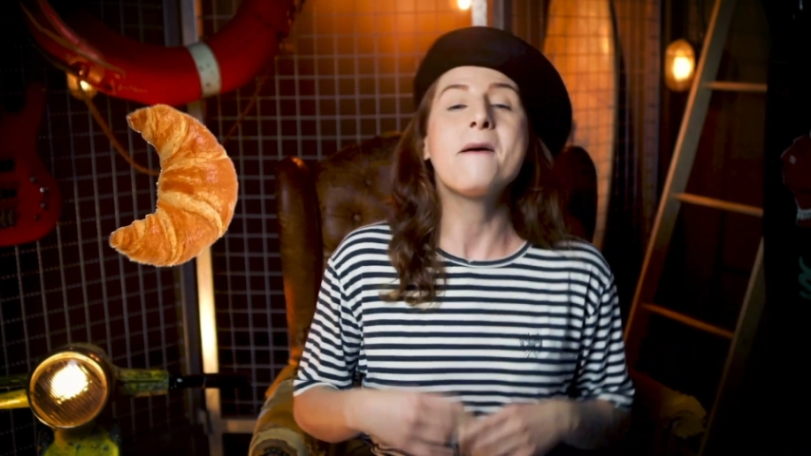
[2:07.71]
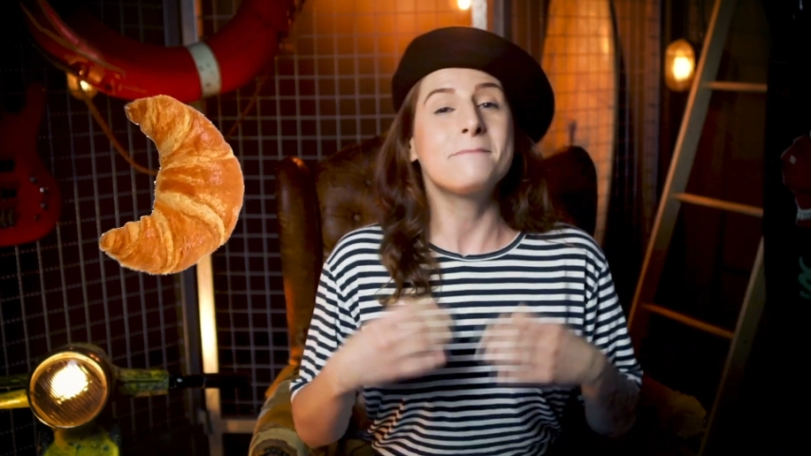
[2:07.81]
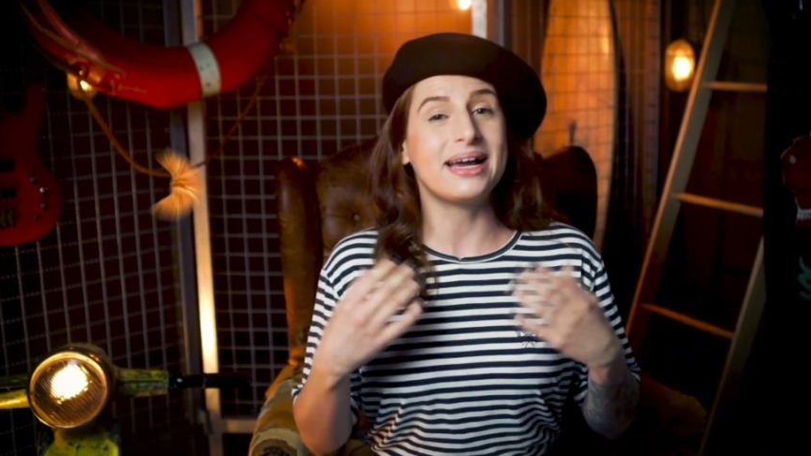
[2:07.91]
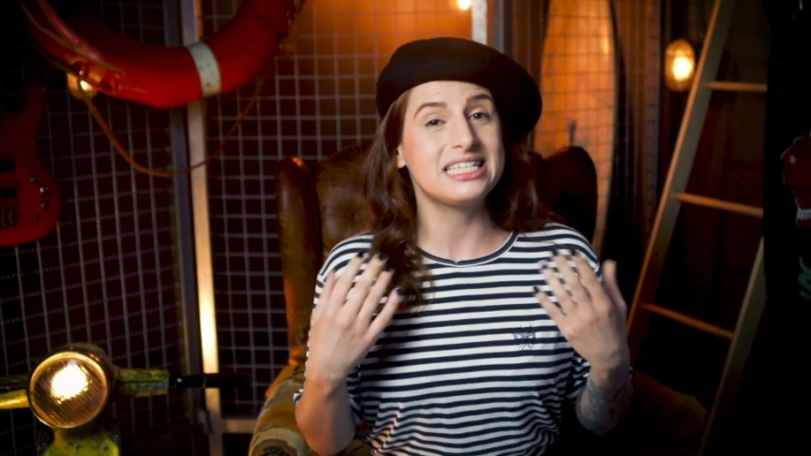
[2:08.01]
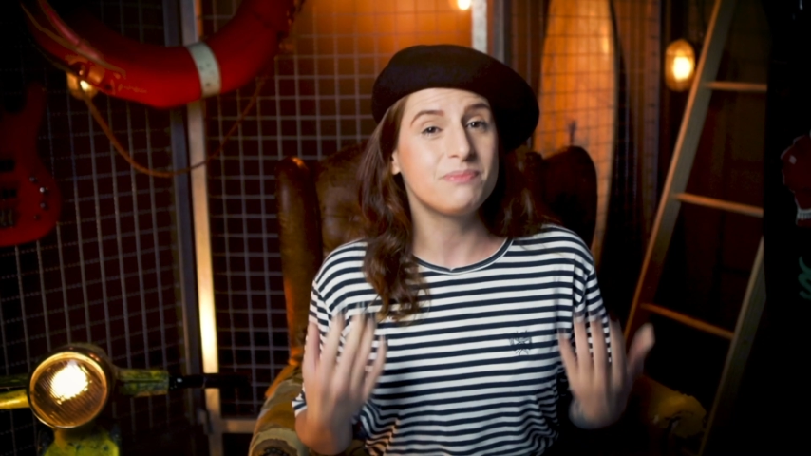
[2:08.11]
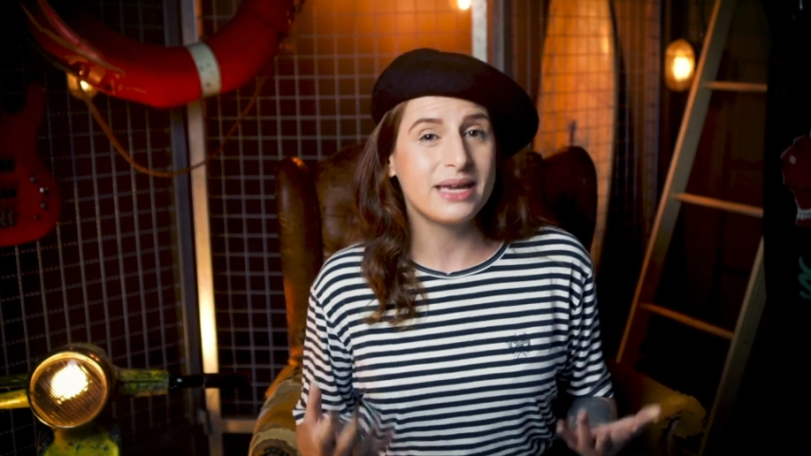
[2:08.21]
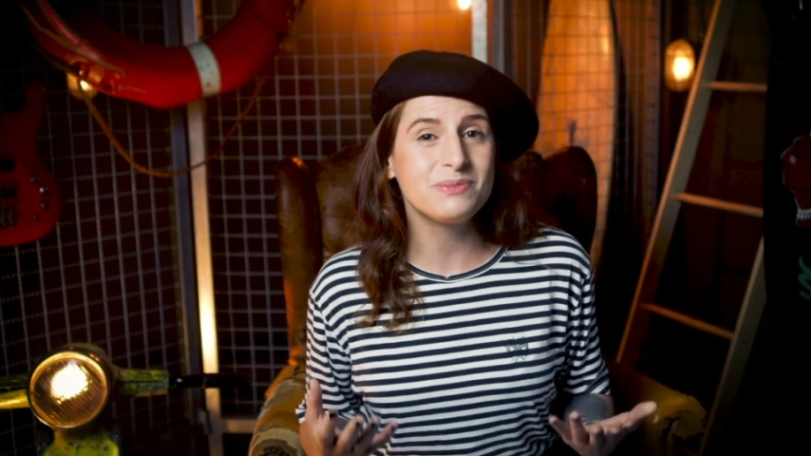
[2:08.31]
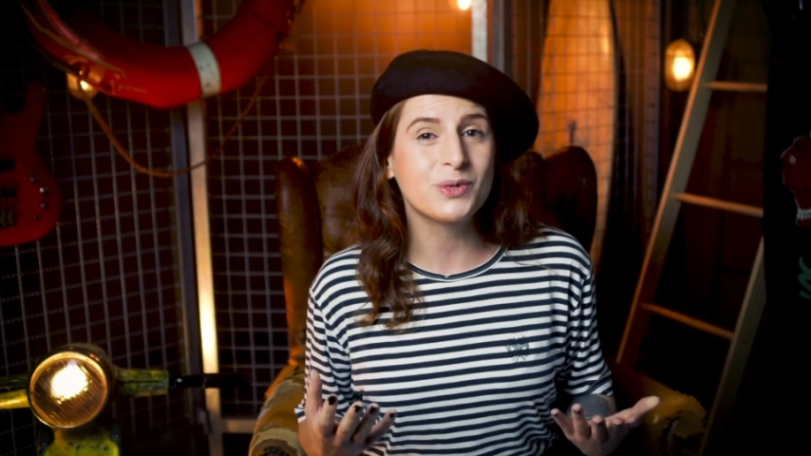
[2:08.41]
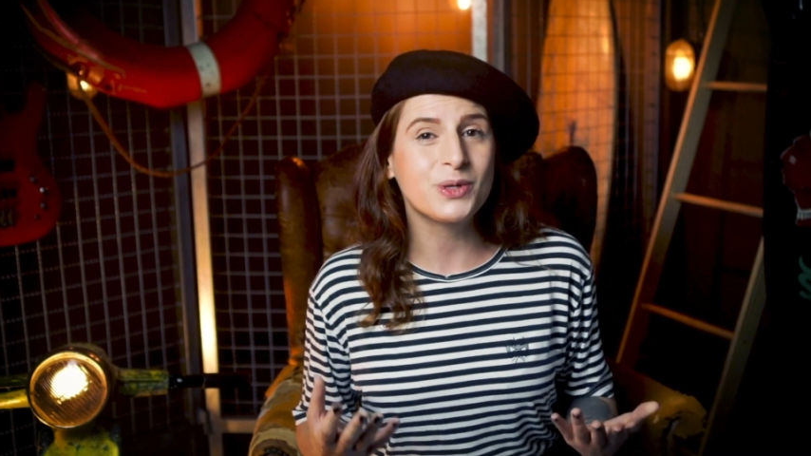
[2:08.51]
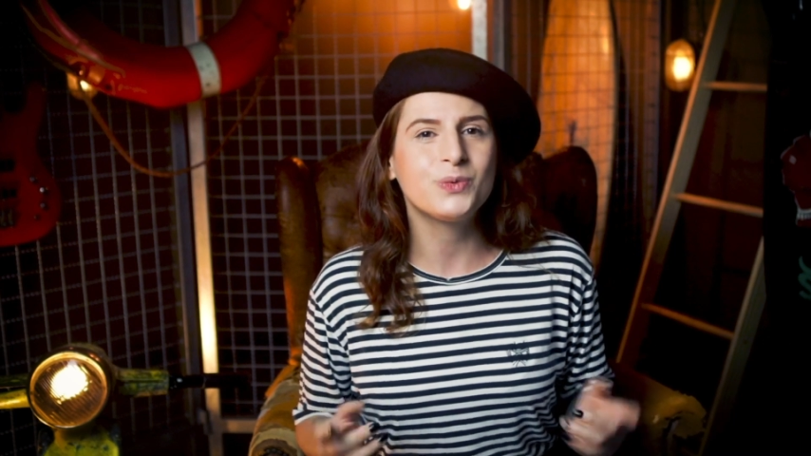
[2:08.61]
Mas
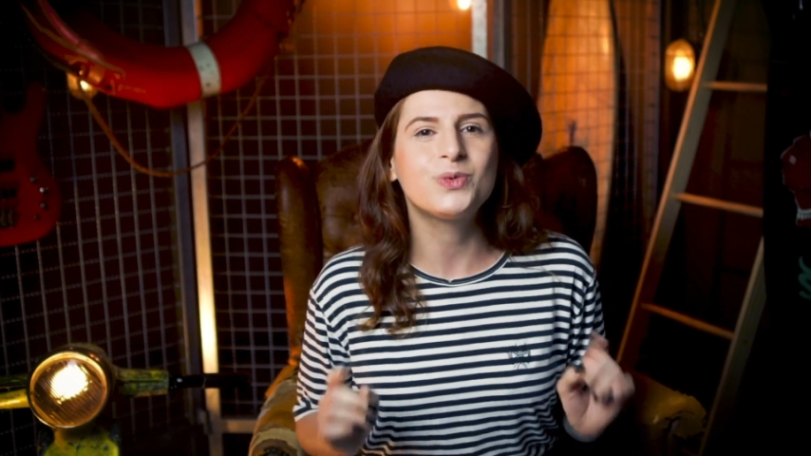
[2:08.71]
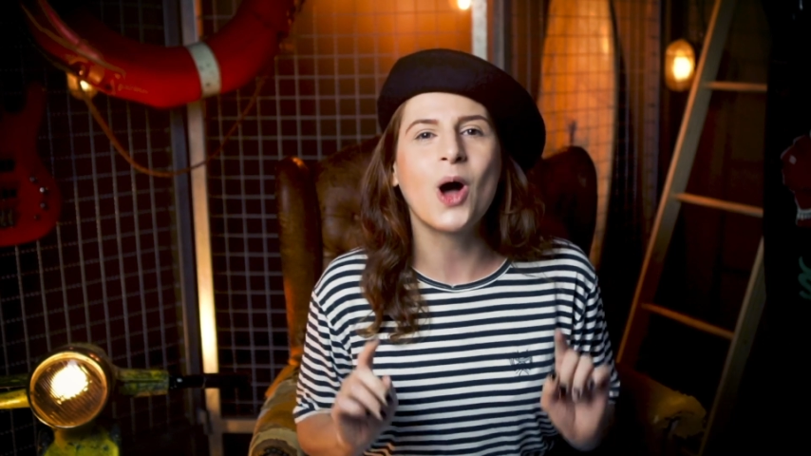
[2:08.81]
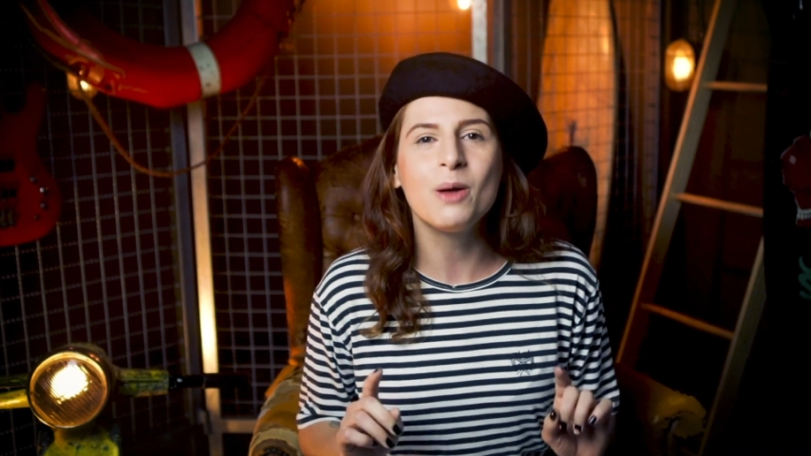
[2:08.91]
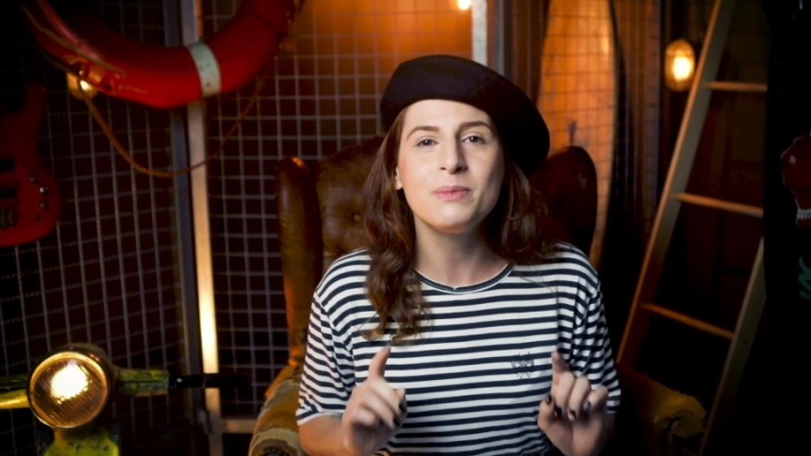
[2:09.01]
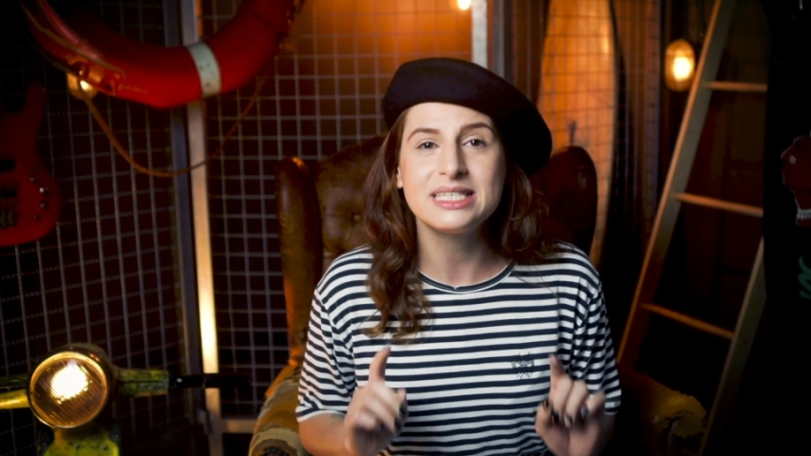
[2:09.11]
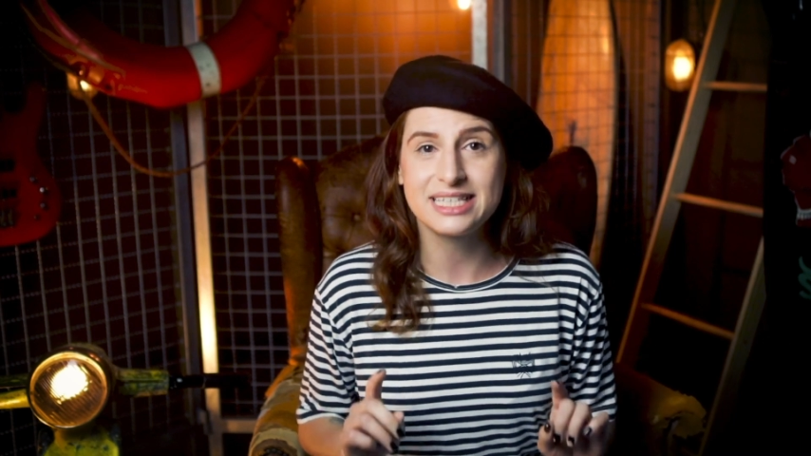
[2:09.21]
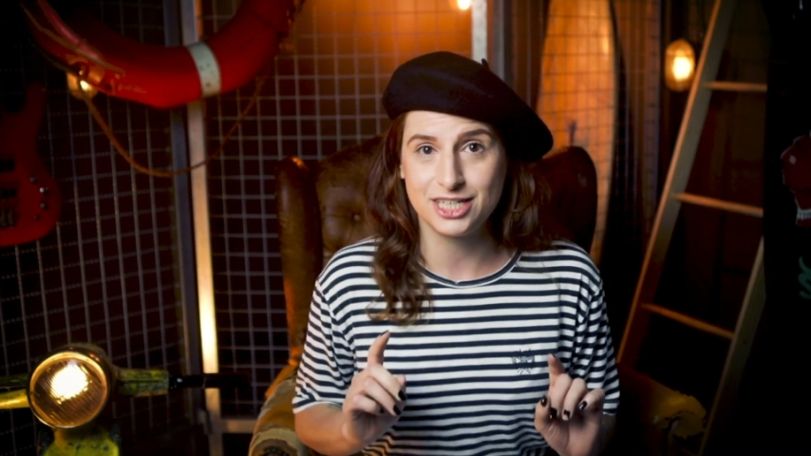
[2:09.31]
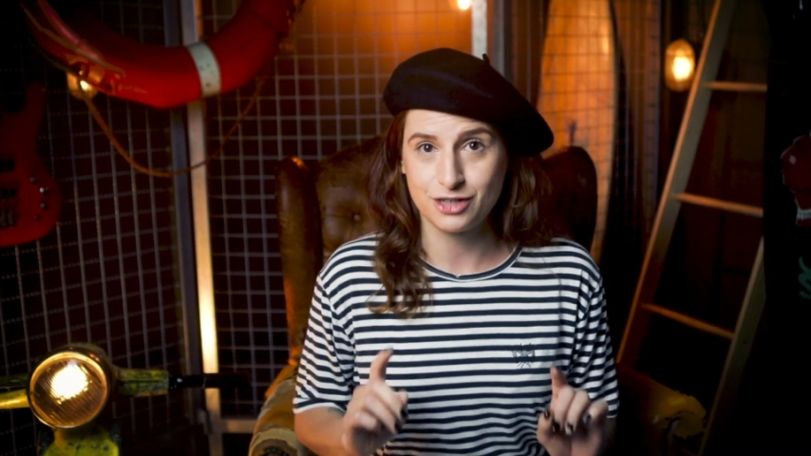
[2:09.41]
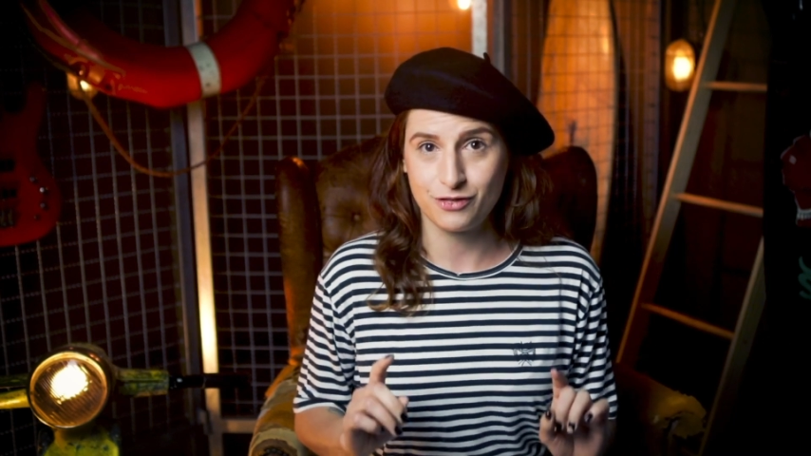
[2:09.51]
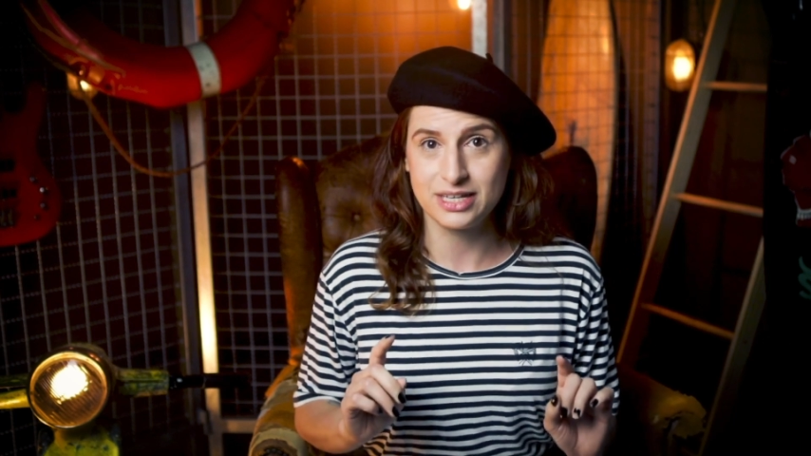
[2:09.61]
mesmo que o nome
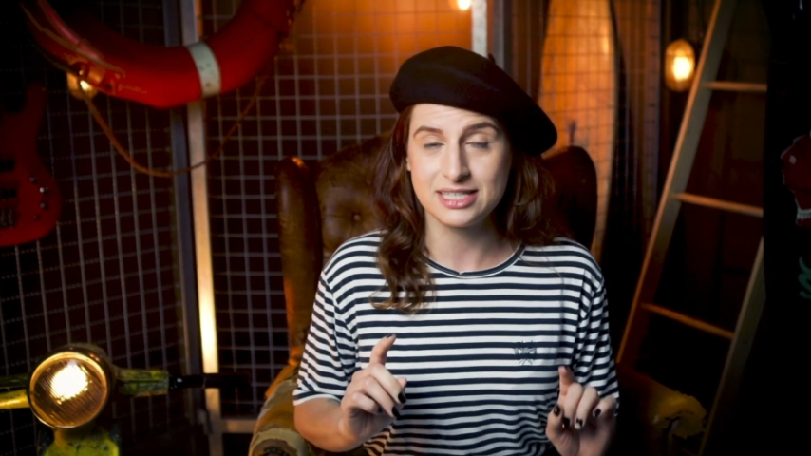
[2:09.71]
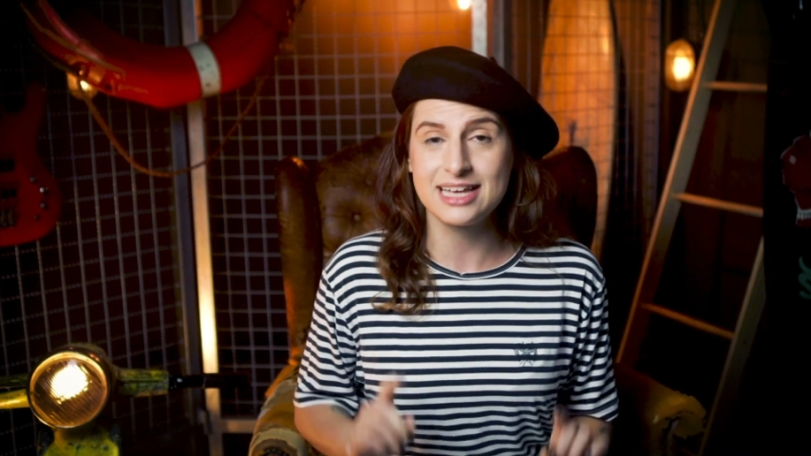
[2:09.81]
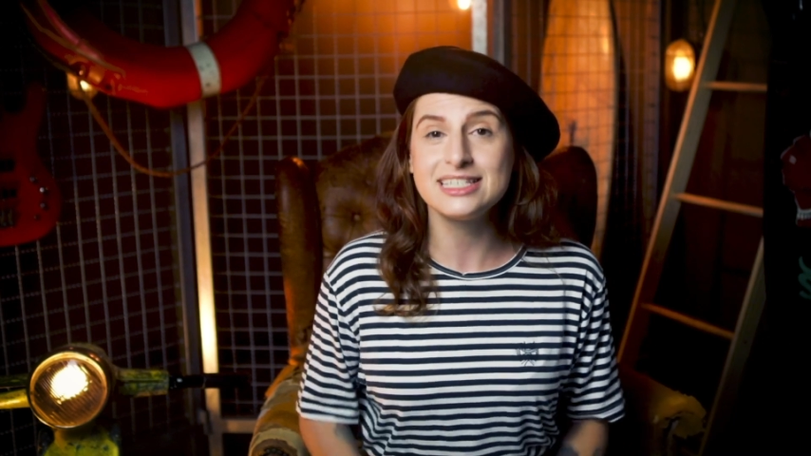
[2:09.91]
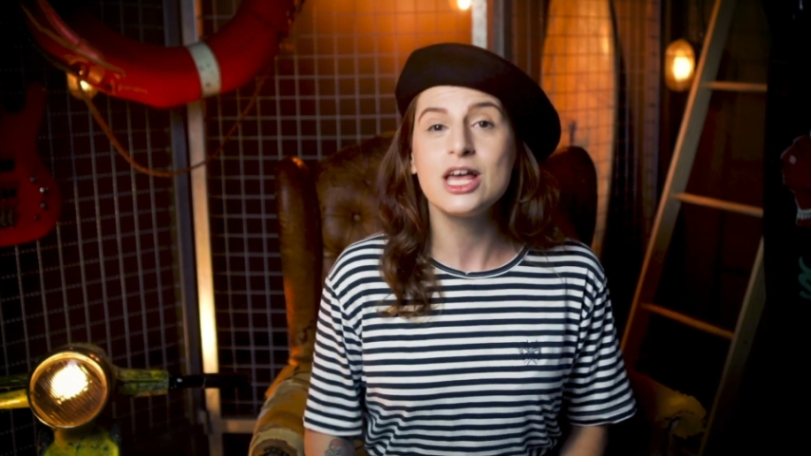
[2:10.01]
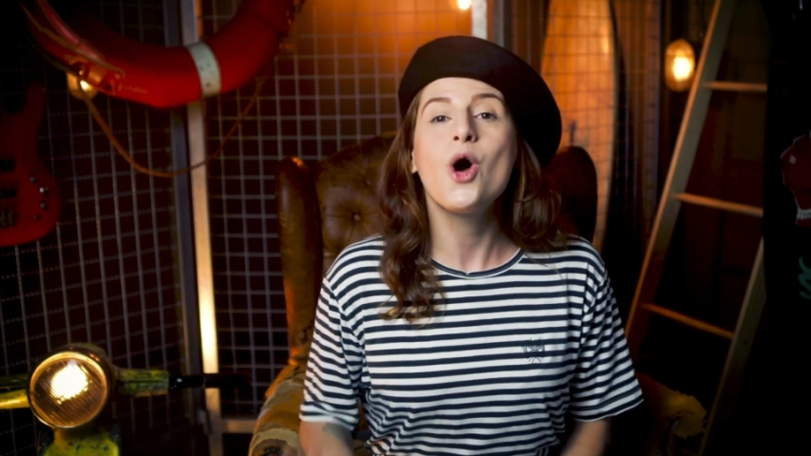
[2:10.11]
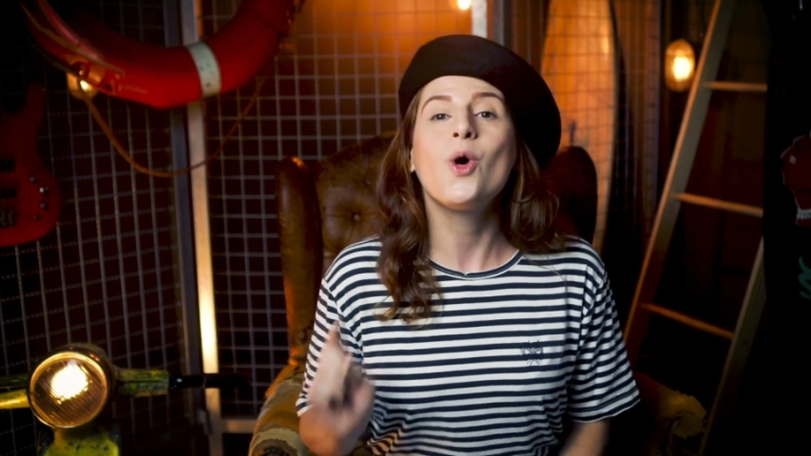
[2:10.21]
seja francês,